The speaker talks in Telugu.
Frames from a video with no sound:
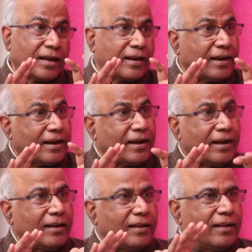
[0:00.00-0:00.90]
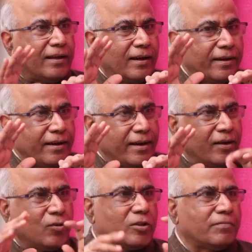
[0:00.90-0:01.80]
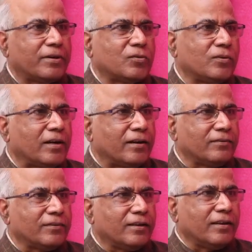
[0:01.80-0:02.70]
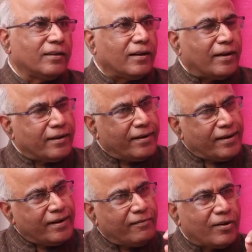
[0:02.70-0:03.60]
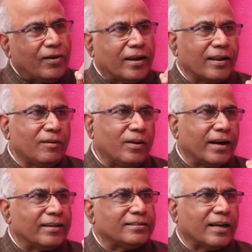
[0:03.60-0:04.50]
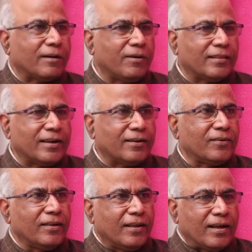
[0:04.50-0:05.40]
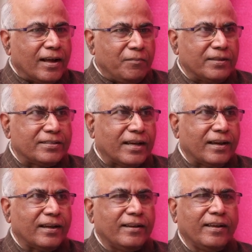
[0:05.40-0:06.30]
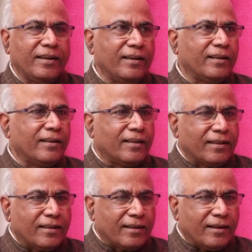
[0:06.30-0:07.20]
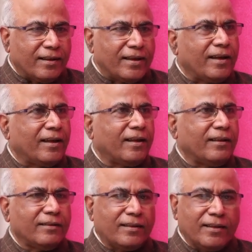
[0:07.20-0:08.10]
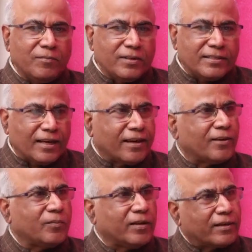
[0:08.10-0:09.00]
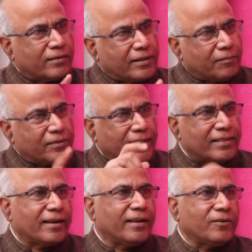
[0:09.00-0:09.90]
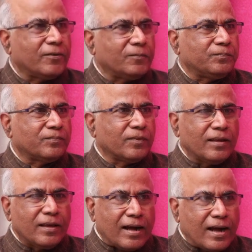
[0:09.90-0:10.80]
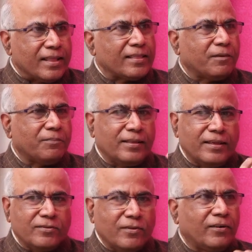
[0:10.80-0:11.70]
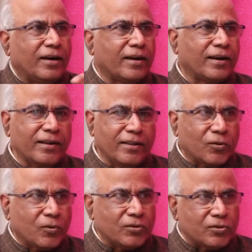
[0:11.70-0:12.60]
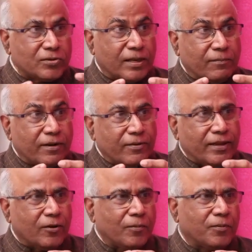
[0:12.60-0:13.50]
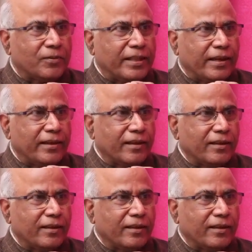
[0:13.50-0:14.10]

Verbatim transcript: చక్కగా అన్నీ గుర్తుపెట్టుకుంటాడు అన్ని వ్యవహారాలు బాగానే చక్కబెడతాడు అమిత్ షా గారిని అయ్యా అమిత్ షా గారు మీరు తిరుపతి వెళ్తున్నారు ఆంధ్రప్రదేశ్ వ్యవహారాలు ఏదో కొంచెం సమన్వయ లోపం ఉంది